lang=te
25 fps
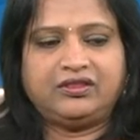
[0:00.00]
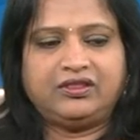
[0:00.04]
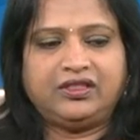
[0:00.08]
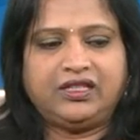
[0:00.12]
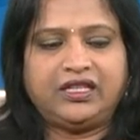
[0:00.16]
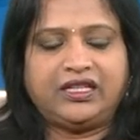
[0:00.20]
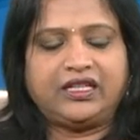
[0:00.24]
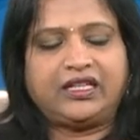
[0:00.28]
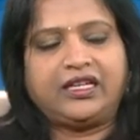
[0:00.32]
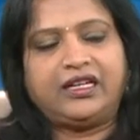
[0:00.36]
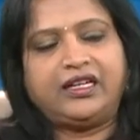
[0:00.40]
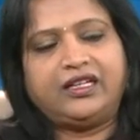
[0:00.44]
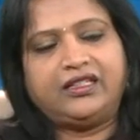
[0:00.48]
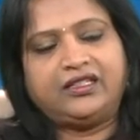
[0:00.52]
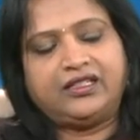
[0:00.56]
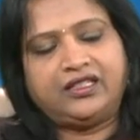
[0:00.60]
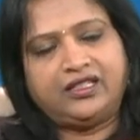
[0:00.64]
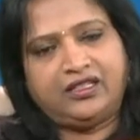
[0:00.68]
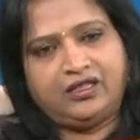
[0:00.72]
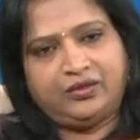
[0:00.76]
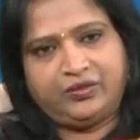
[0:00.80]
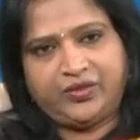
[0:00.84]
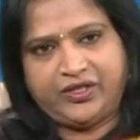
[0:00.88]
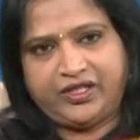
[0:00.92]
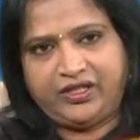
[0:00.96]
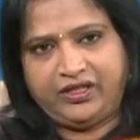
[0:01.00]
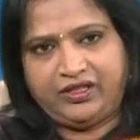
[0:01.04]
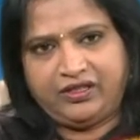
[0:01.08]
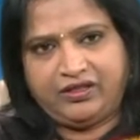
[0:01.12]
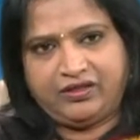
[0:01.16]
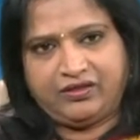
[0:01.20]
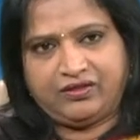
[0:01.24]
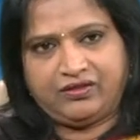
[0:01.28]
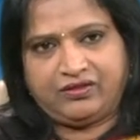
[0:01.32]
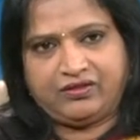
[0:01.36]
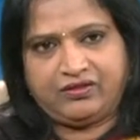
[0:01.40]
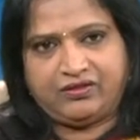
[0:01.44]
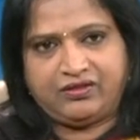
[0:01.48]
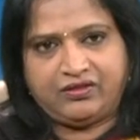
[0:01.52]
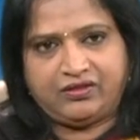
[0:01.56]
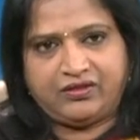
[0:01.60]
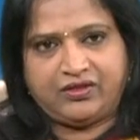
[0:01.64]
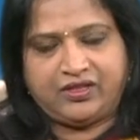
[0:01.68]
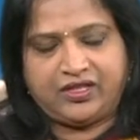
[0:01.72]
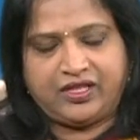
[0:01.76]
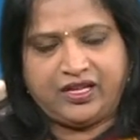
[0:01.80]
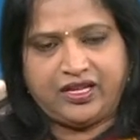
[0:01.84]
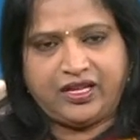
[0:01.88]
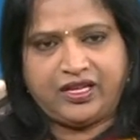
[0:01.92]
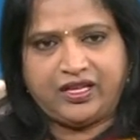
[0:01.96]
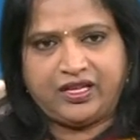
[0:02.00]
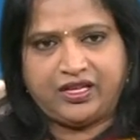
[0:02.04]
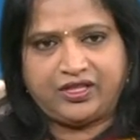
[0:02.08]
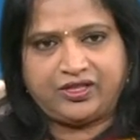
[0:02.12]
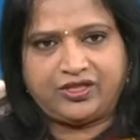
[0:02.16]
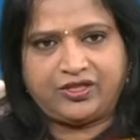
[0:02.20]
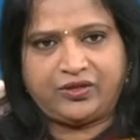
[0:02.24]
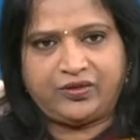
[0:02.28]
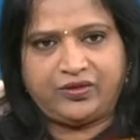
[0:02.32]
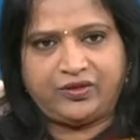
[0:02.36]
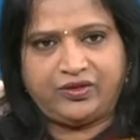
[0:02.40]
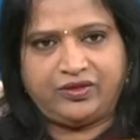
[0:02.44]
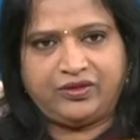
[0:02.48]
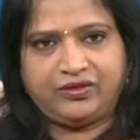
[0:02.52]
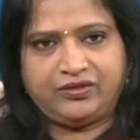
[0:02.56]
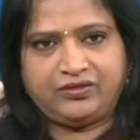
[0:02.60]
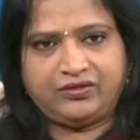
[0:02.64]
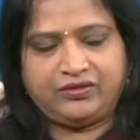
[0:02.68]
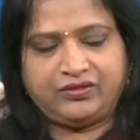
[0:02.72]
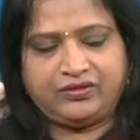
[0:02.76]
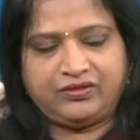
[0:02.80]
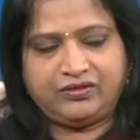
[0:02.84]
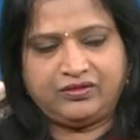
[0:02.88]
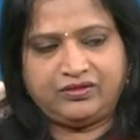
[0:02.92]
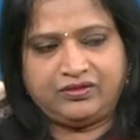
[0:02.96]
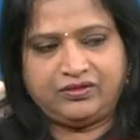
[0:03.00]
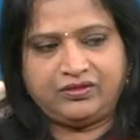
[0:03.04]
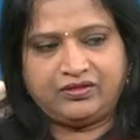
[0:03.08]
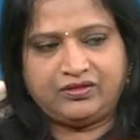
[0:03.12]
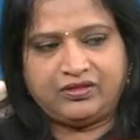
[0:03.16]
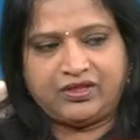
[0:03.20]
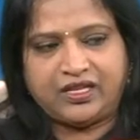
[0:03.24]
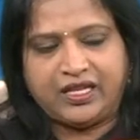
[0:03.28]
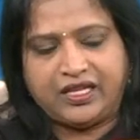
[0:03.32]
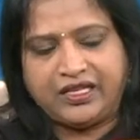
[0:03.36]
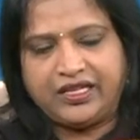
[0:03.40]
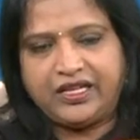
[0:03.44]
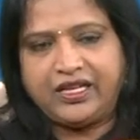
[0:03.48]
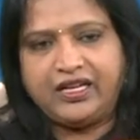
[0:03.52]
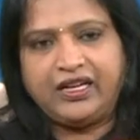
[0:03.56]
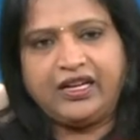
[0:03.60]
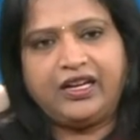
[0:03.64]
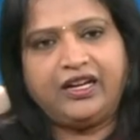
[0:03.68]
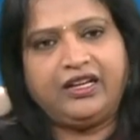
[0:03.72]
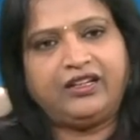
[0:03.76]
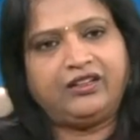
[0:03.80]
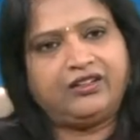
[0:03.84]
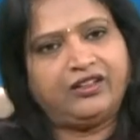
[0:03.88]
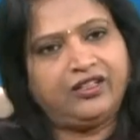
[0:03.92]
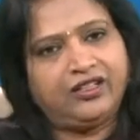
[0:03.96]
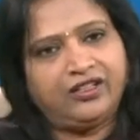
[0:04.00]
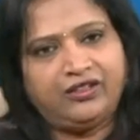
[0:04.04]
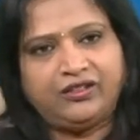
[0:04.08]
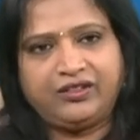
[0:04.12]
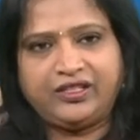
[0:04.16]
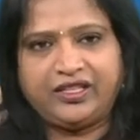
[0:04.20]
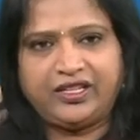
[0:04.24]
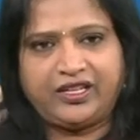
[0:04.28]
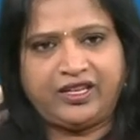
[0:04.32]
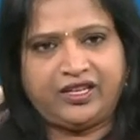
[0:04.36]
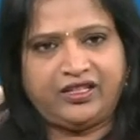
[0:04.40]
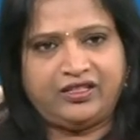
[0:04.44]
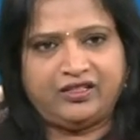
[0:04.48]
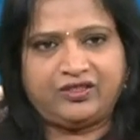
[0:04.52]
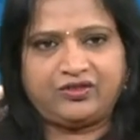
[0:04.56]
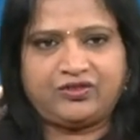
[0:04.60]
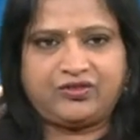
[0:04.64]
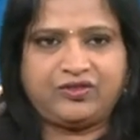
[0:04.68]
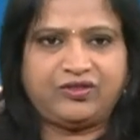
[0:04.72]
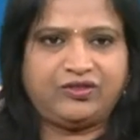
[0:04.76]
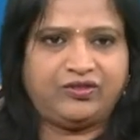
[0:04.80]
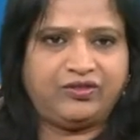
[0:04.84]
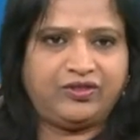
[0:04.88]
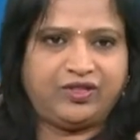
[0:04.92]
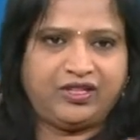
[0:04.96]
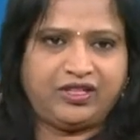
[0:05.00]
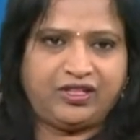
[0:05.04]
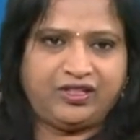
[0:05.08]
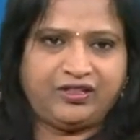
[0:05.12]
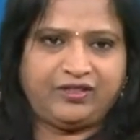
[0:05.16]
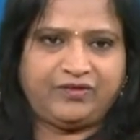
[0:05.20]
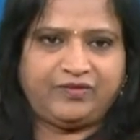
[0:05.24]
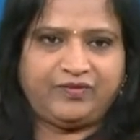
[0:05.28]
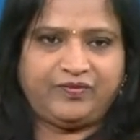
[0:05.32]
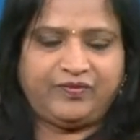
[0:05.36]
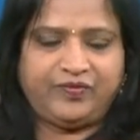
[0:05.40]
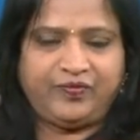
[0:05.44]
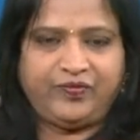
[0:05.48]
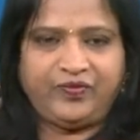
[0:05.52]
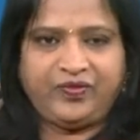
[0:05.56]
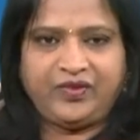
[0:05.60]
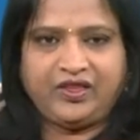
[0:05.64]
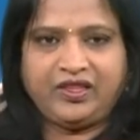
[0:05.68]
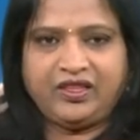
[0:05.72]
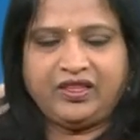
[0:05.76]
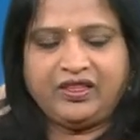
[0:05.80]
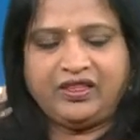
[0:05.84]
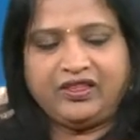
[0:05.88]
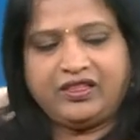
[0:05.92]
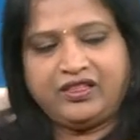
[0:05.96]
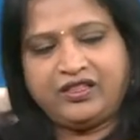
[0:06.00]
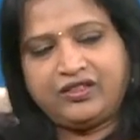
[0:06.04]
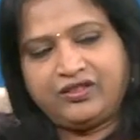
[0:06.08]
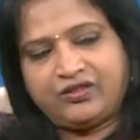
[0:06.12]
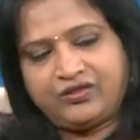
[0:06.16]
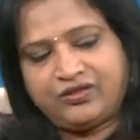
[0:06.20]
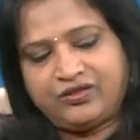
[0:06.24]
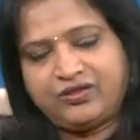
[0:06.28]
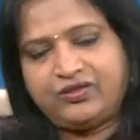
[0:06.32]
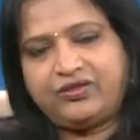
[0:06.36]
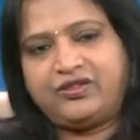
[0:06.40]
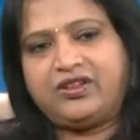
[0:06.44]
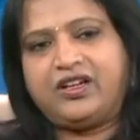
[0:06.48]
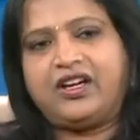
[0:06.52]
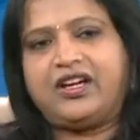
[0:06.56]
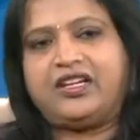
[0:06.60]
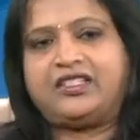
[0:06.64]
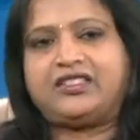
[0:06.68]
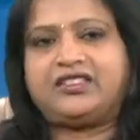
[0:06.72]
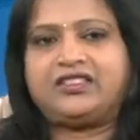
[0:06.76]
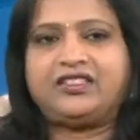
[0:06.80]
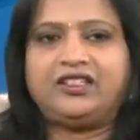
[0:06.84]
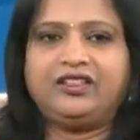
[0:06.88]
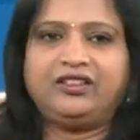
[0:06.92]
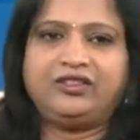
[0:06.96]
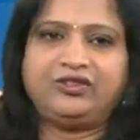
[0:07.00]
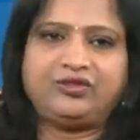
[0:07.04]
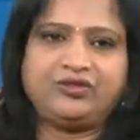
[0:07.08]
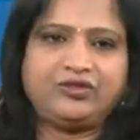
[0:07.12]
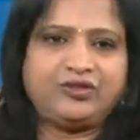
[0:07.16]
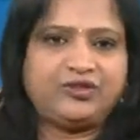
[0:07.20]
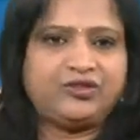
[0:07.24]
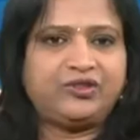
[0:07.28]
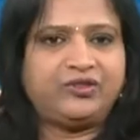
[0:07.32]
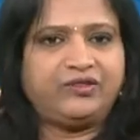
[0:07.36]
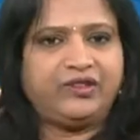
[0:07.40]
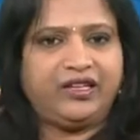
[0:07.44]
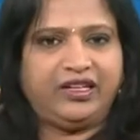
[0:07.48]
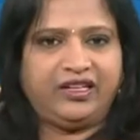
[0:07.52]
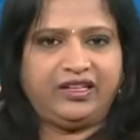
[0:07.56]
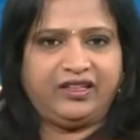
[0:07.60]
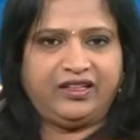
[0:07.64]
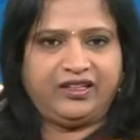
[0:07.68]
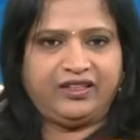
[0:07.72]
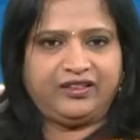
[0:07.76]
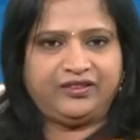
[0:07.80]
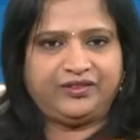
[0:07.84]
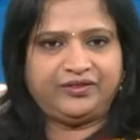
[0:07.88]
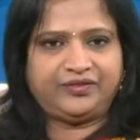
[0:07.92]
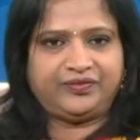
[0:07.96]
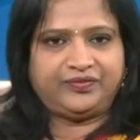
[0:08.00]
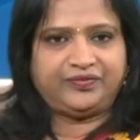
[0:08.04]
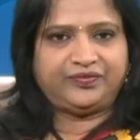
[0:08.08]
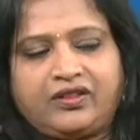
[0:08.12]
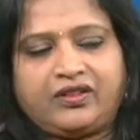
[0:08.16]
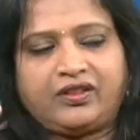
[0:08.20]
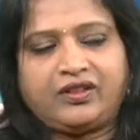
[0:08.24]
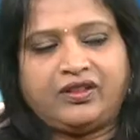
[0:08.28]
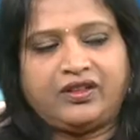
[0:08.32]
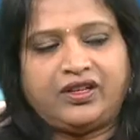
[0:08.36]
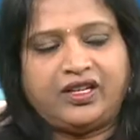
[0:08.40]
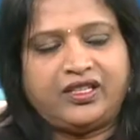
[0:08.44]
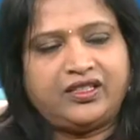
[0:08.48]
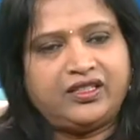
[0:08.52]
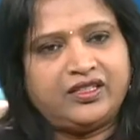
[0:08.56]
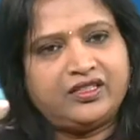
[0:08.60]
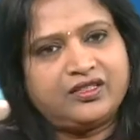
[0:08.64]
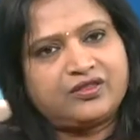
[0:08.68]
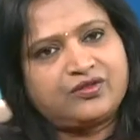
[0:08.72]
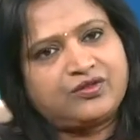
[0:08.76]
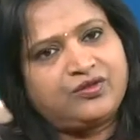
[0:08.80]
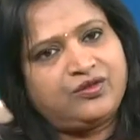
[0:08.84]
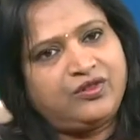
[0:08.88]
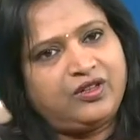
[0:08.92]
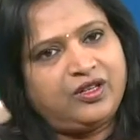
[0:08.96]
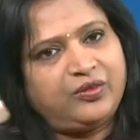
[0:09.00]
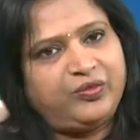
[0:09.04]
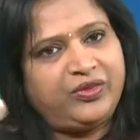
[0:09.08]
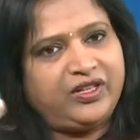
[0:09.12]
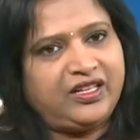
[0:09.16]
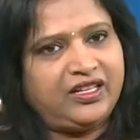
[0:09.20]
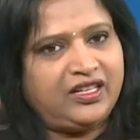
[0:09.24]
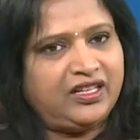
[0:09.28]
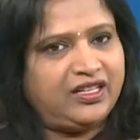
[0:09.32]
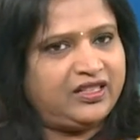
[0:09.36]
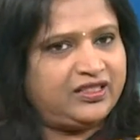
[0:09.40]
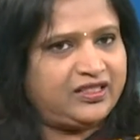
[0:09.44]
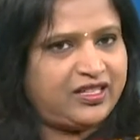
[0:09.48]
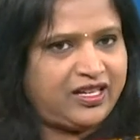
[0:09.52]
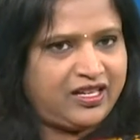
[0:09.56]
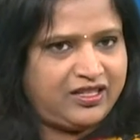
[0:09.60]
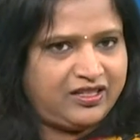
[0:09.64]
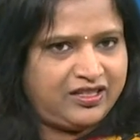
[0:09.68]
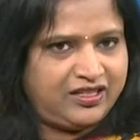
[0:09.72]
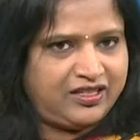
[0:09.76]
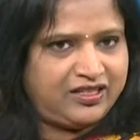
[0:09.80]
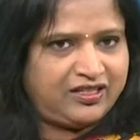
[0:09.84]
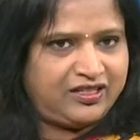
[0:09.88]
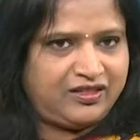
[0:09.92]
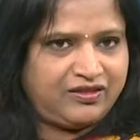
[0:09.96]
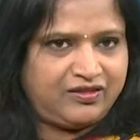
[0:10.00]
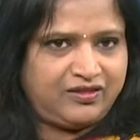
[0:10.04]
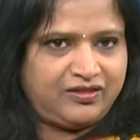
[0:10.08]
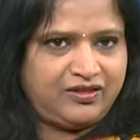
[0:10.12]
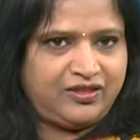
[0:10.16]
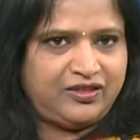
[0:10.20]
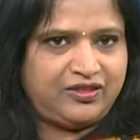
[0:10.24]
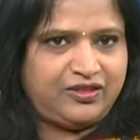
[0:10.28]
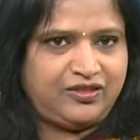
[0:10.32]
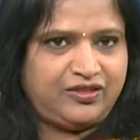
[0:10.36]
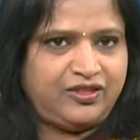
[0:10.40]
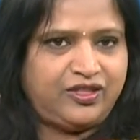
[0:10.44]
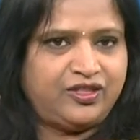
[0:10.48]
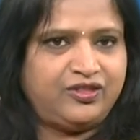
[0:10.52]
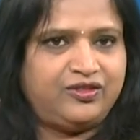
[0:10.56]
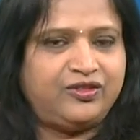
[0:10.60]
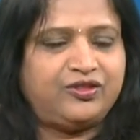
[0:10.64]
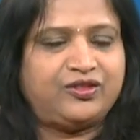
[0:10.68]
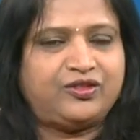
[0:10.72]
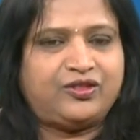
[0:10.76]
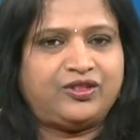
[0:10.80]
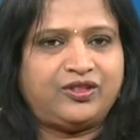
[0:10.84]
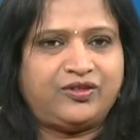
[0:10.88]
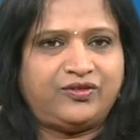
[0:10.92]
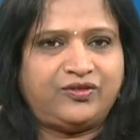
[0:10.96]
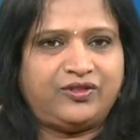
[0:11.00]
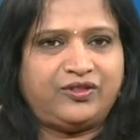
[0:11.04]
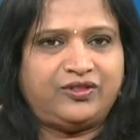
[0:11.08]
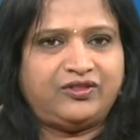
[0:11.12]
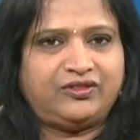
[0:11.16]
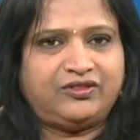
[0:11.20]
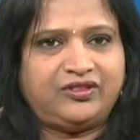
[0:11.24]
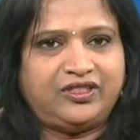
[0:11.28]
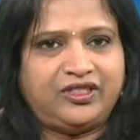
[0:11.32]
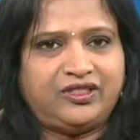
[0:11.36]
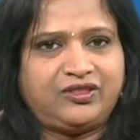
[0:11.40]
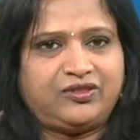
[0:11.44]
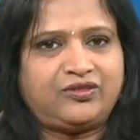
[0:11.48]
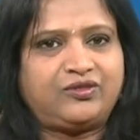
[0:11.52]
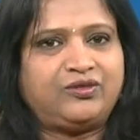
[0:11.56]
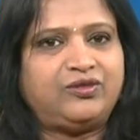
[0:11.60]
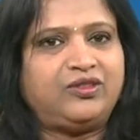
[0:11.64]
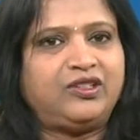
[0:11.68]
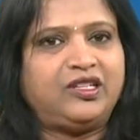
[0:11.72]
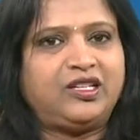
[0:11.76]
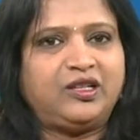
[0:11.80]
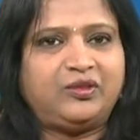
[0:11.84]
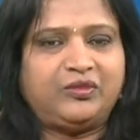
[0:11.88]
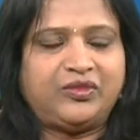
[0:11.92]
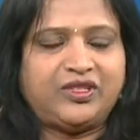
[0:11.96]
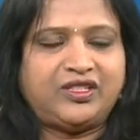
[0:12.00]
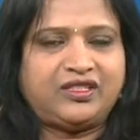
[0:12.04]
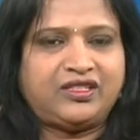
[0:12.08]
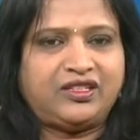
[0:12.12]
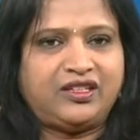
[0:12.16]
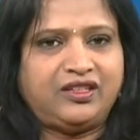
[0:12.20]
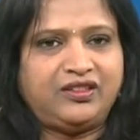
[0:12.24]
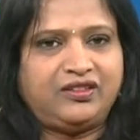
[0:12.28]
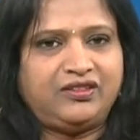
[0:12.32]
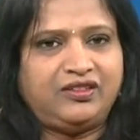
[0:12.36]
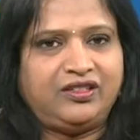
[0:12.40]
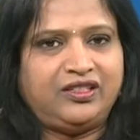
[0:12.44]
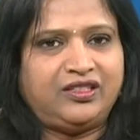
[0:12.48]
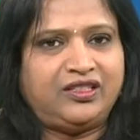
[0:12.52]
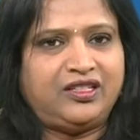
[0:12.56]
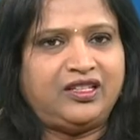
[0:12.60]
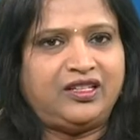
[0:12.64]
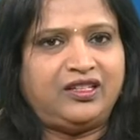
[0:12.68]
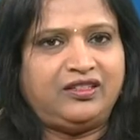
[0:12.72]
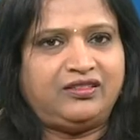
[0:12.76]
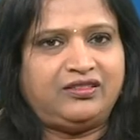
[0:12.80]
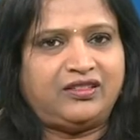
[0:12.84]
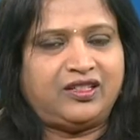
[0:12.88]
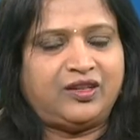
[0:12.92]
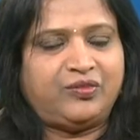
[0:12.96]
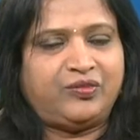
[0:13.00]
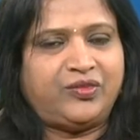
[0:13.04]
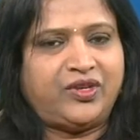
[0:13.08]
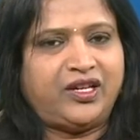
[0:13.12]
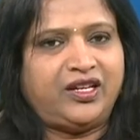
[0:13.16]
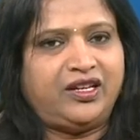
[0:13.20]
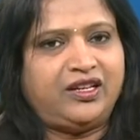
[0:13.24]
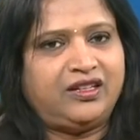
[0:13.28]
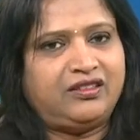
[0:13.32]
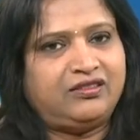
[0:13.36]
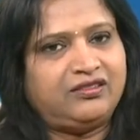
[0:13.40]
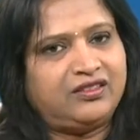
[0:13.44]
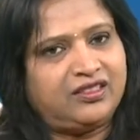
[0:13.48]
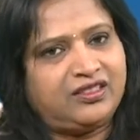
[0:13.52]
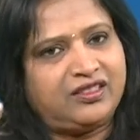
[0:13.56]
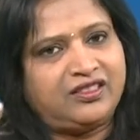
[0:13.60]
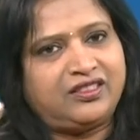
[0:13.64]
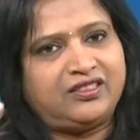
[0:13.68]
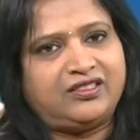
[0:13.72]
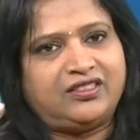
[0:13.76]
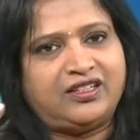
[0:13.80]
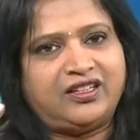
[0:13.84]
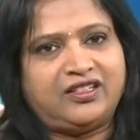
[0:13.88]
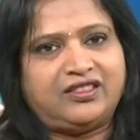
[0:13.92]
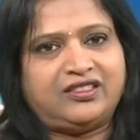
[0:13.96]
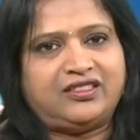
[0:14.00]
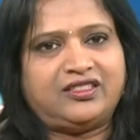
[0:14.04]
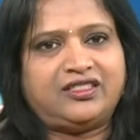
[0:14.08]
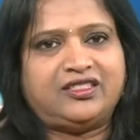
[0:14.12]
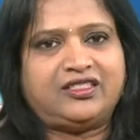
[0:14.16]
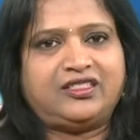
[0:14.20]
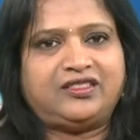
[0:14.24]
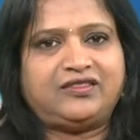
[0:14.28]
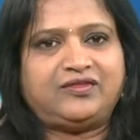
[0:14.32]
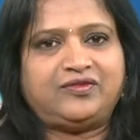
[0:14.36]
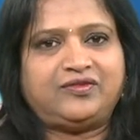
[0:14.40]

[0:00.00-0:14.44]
ఎక్కడైతే నేను పెరిగినో అనాథాశ్రమంలో అదే లైన్లో ఇల్లు కిరాయి తీసుకొని ఉన్నా నేను నేను రోజు ఆ హాస్టల్ని చూస్తూ వెళ్ళేదాన్ని అదే స్కూల్లో పిల్లల్ని జాయిన్ చేసిన సెయింట్ జోసెఫ్లో ఏ స్కూల్ నేను మిస్ అయినా ఇద్దరు అమ్మాయిలను అక్కడ జాయిన్ చేసిన